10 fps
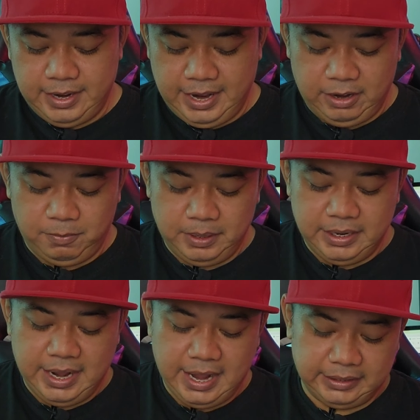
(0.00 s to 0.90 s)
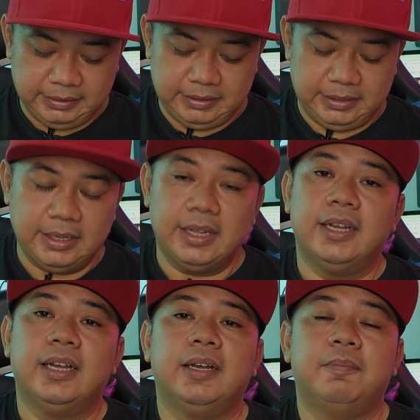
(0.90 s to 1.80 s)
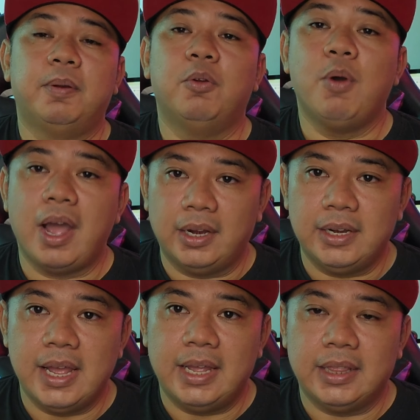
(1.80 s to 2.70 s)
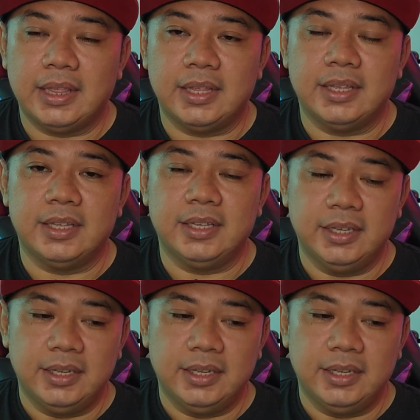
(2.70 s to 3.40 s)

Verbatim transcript: Nah, kalau melihat uh, peluang dari